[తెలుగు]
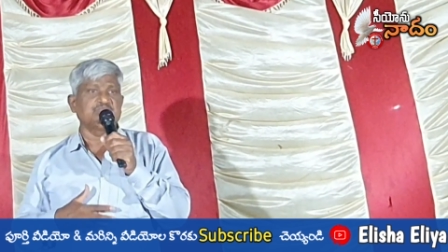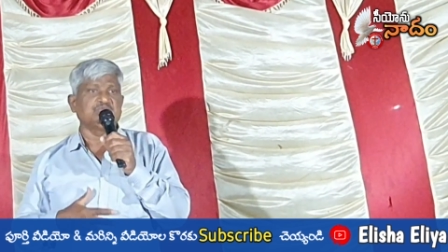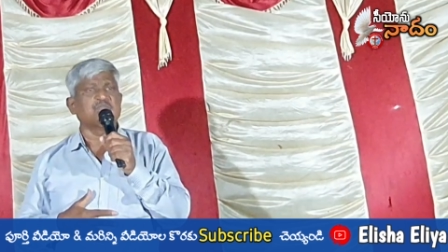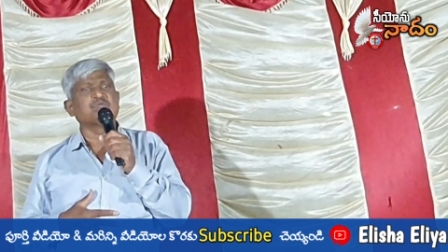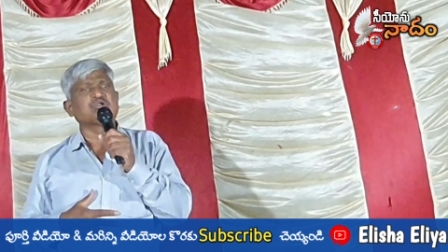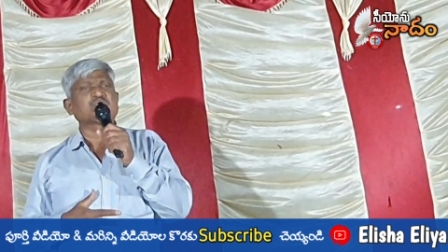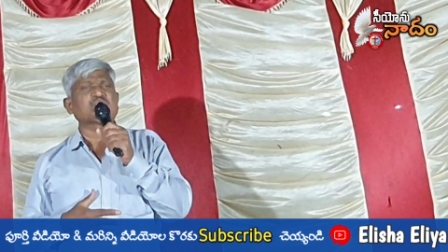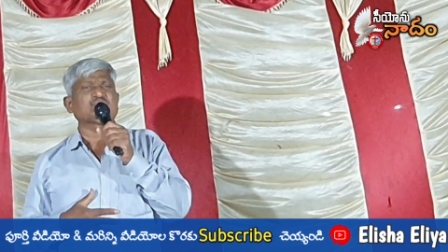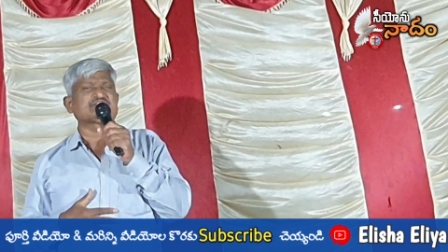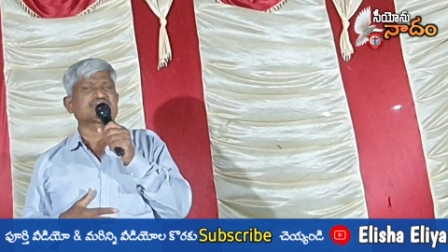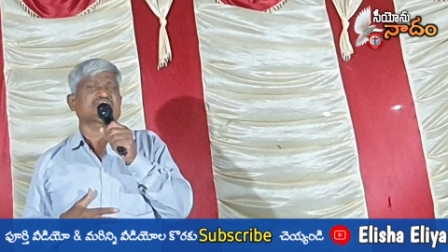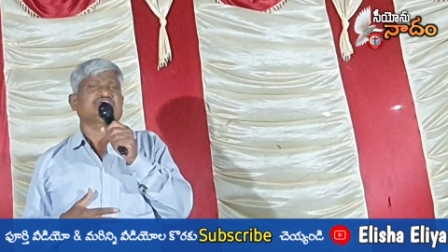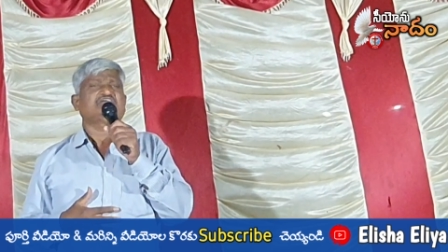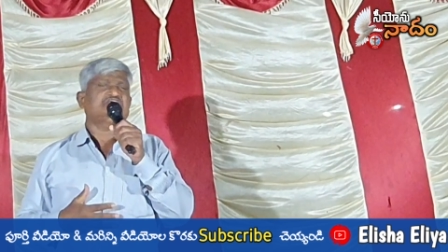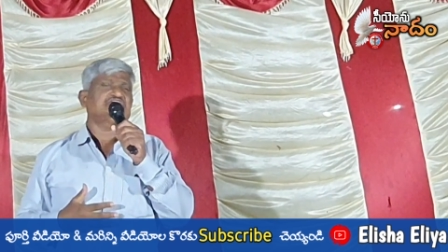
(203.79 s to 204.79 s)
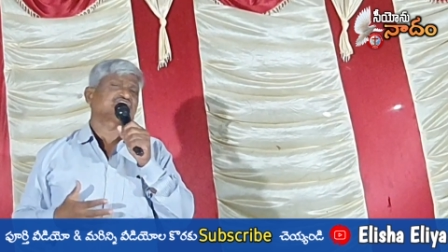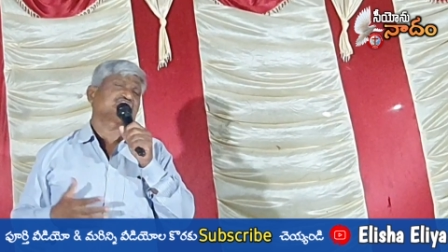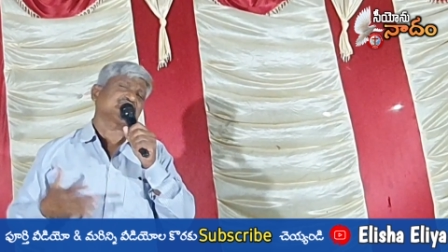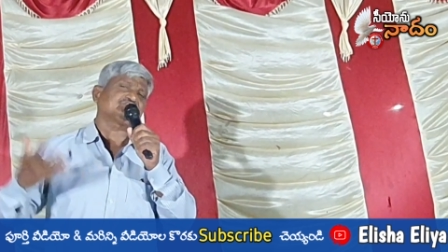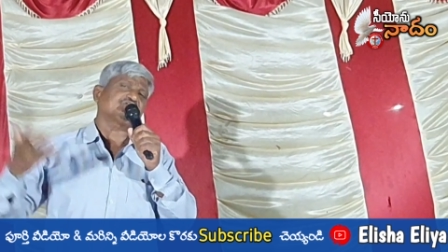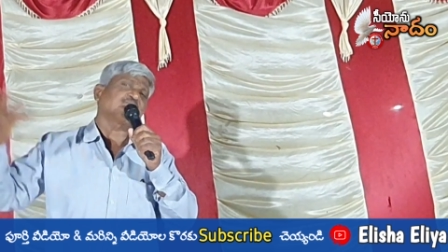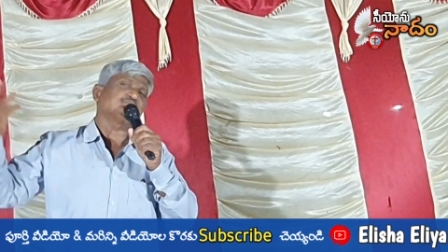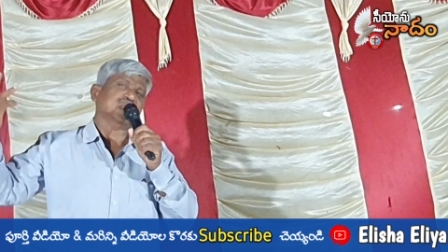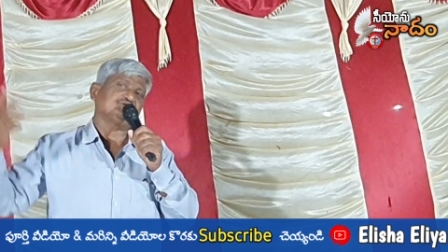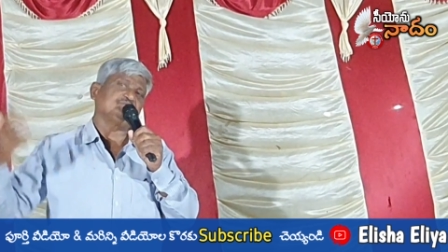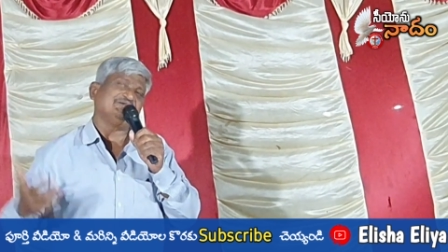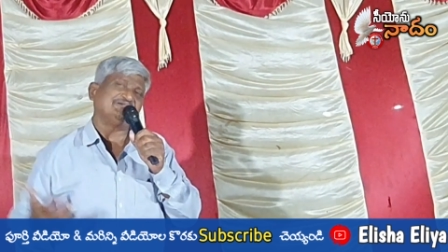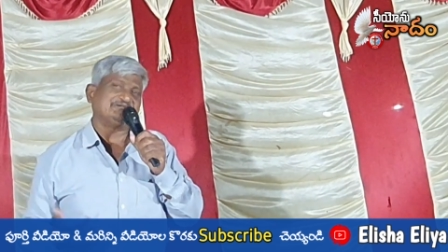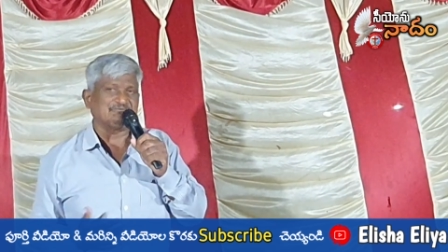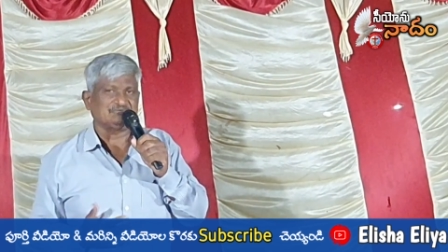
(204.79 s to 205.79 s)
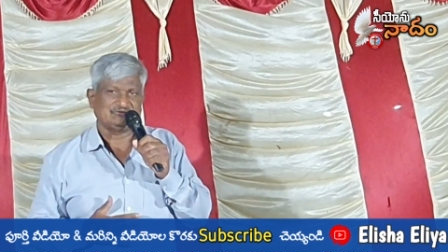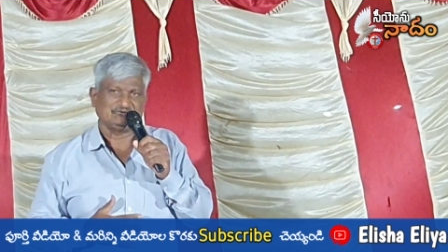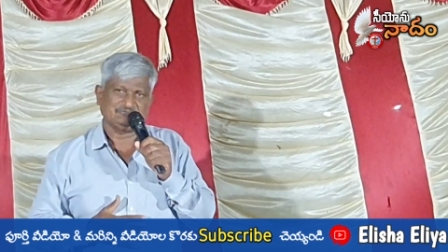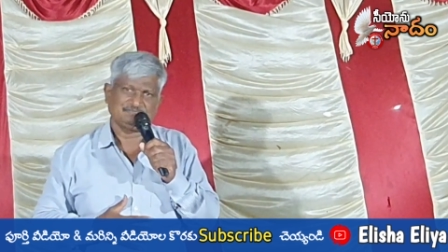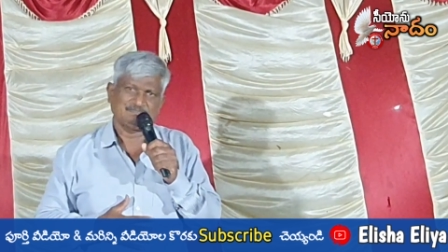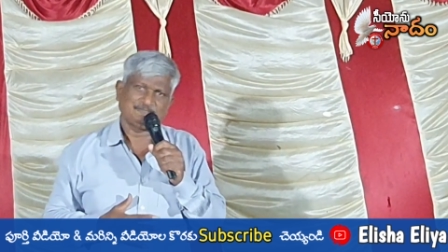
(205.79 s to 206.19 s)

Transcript: మమ్మల్ని కూడా చాలా చిత్రహింసలు పెట్టేవాళ్ళు